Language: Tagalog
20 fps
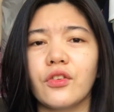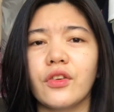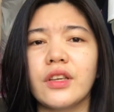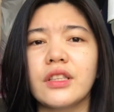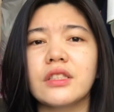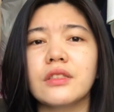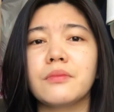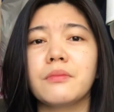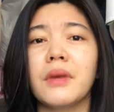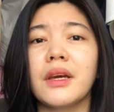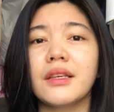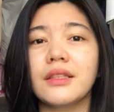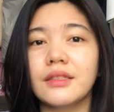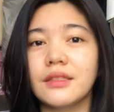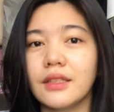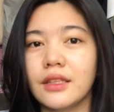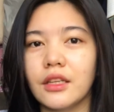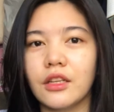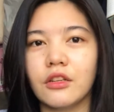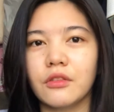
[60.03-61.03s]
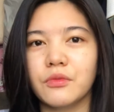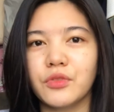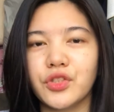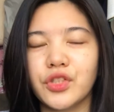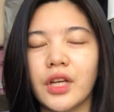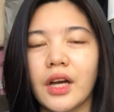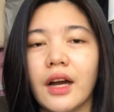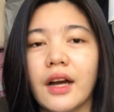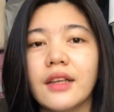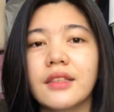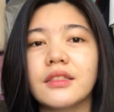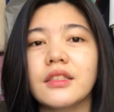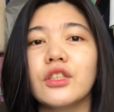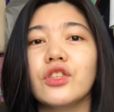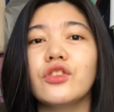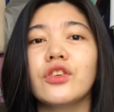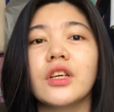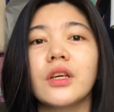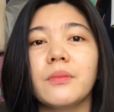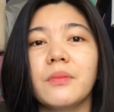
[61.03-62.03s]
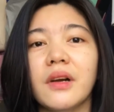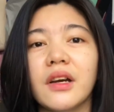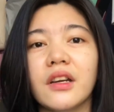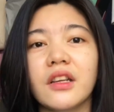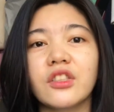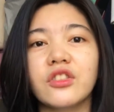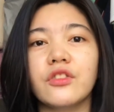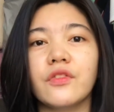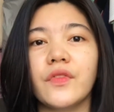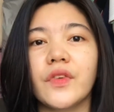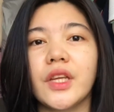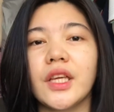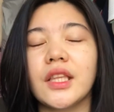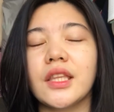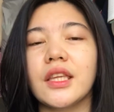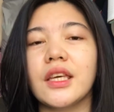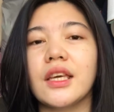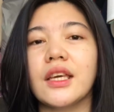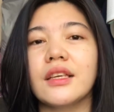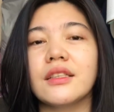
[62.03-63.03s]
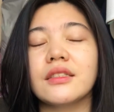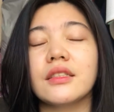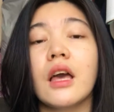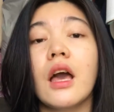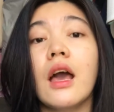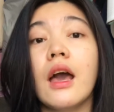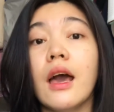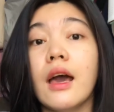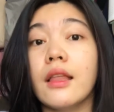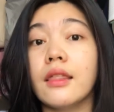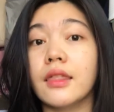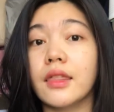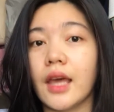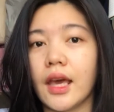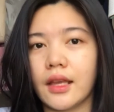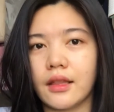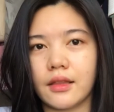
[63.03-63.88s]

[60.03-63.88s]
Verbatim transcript: is may serum siya kasi yung ibang rejuvenating is night